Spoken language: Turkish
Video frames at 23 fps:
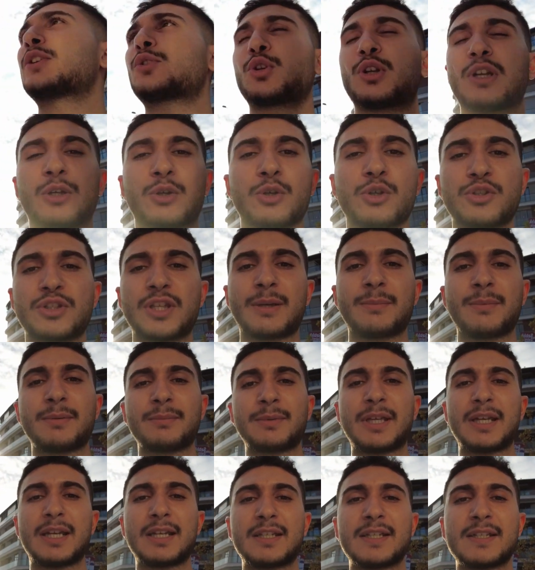da şöyle
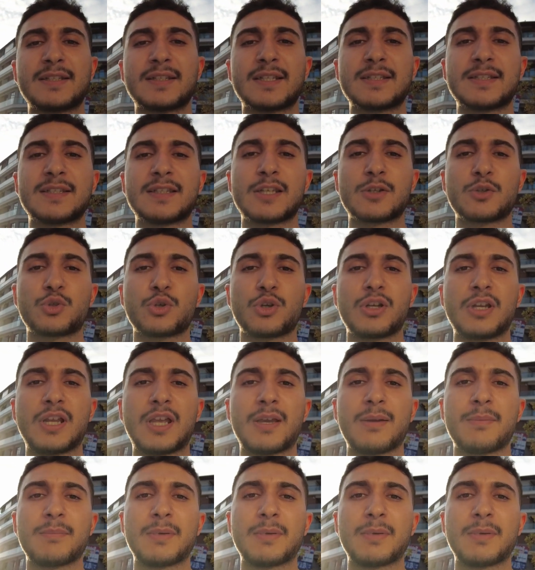göstermem gerekirse size şöyle